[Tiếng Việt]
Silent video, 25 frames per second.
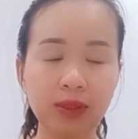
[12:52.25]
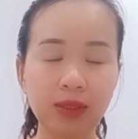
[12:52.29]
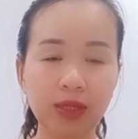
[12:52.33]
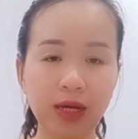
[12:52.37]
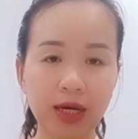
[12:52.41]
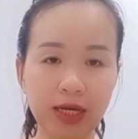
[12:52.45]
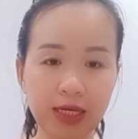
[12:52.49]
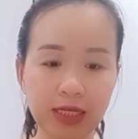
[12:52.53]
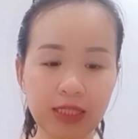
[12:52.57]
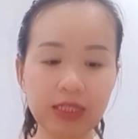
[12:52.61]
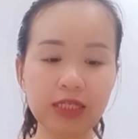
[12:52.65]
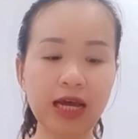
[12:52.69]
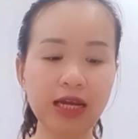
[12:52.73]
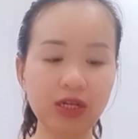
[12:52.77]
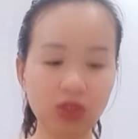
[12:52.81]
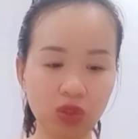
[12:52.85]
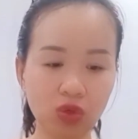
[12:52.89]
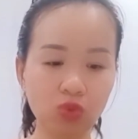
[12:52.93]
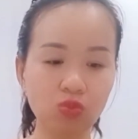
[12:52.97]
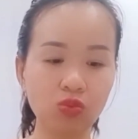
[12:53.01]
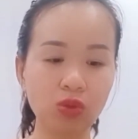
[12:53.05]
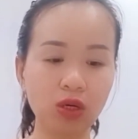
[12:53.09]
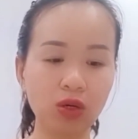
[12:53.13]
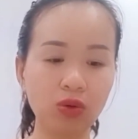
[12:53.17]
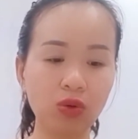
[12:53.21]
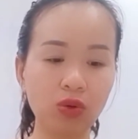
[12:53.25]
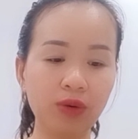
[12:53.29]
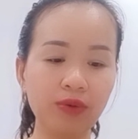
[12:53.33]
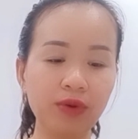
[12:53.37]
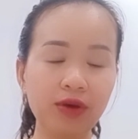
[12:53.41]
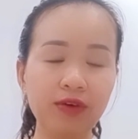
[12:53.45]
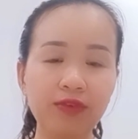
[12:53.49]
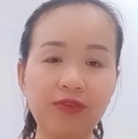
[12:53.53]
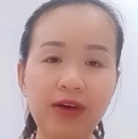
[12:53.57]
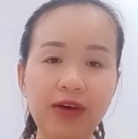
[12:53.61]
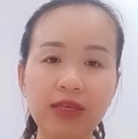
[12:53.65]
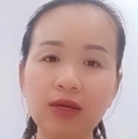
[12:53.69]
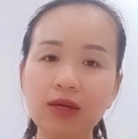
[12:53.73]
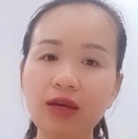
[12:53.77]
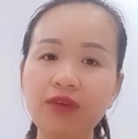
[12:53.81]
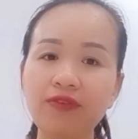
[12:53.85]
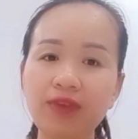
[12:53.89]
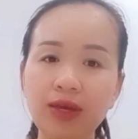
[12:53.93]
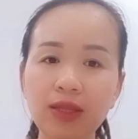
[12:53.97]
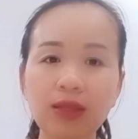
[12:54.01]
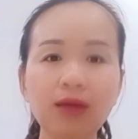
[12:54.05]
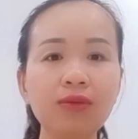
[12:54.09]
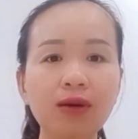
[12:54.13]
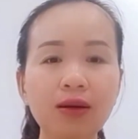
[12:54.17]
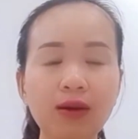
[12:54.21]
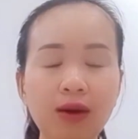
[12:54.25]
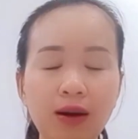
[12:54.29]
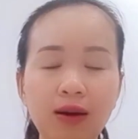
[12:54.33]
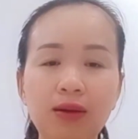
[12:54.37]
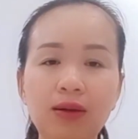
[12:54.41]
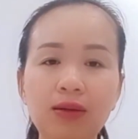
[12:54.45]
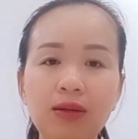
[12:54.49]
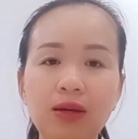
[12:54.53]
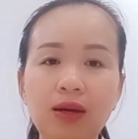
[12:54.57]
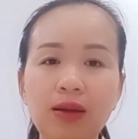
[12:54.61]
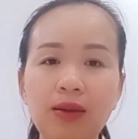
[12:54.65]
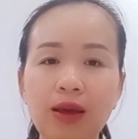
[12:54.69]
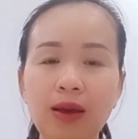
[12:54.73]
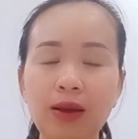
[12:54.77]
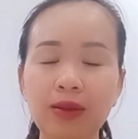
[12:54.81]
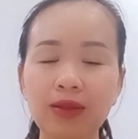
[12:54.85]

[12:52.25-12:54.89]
đấy sát trùng được luôn và những cái vết thương hở đó,